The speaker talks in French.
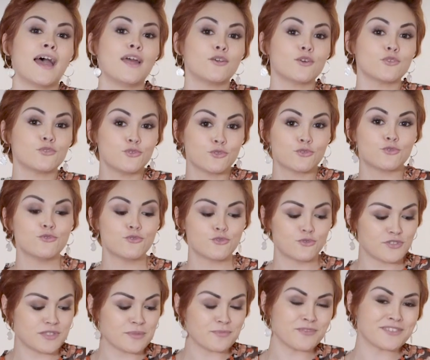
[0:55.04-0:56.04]
Alors du coup,
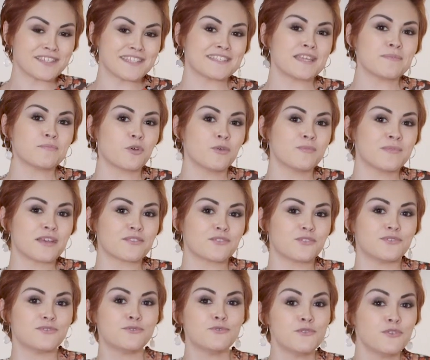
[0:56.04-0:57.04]
je vous ai montré cette première
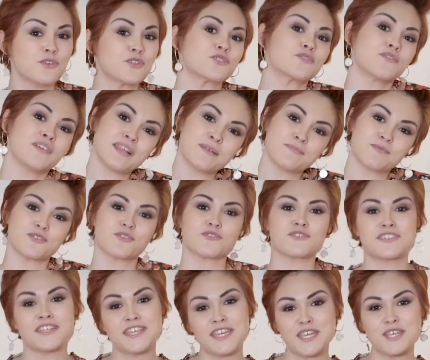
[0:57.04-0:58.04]
tenue. Je vais aller me
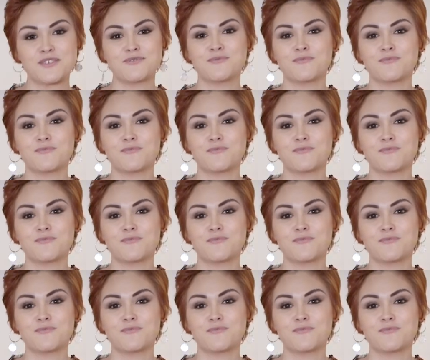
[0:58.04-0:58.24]
changer et je